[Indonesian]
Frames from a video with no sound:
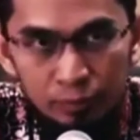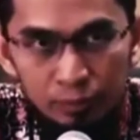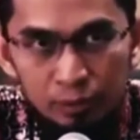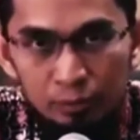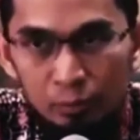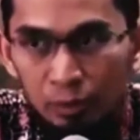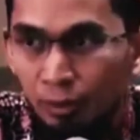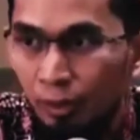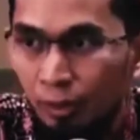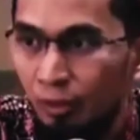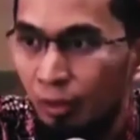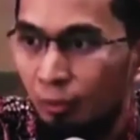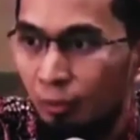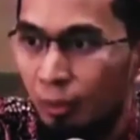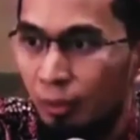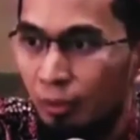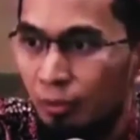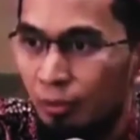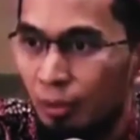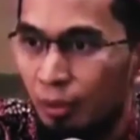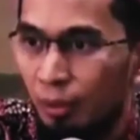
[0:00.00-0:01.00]
Saya berikan yang
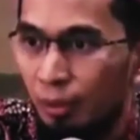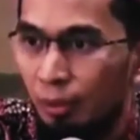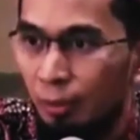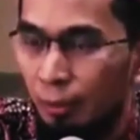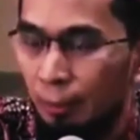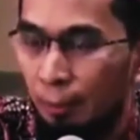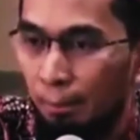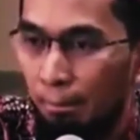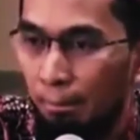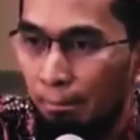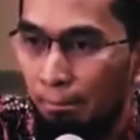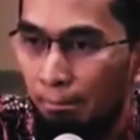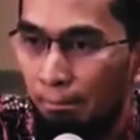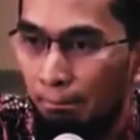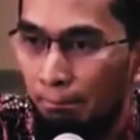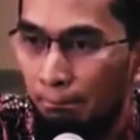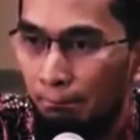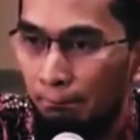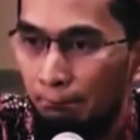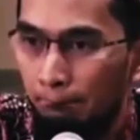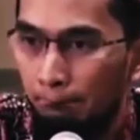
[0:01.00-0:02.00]
paling sederhana
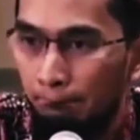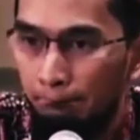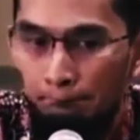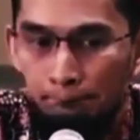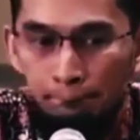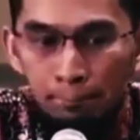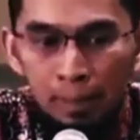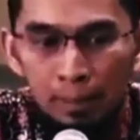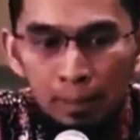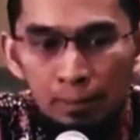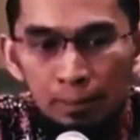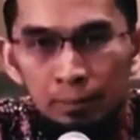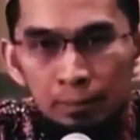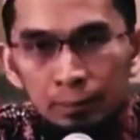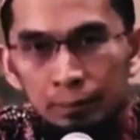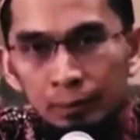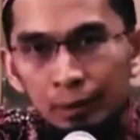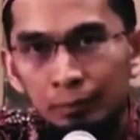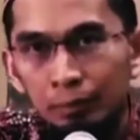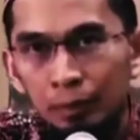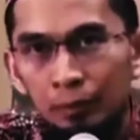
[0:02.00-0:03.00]

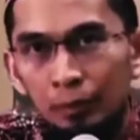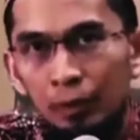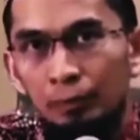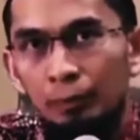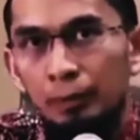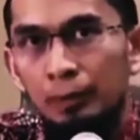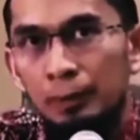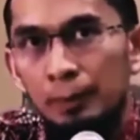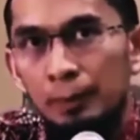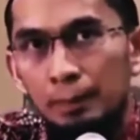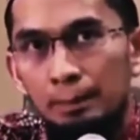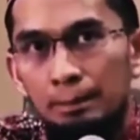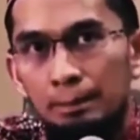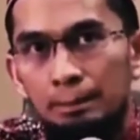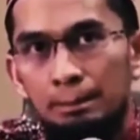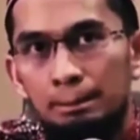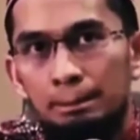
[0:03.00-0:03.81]
uh, Yang pertama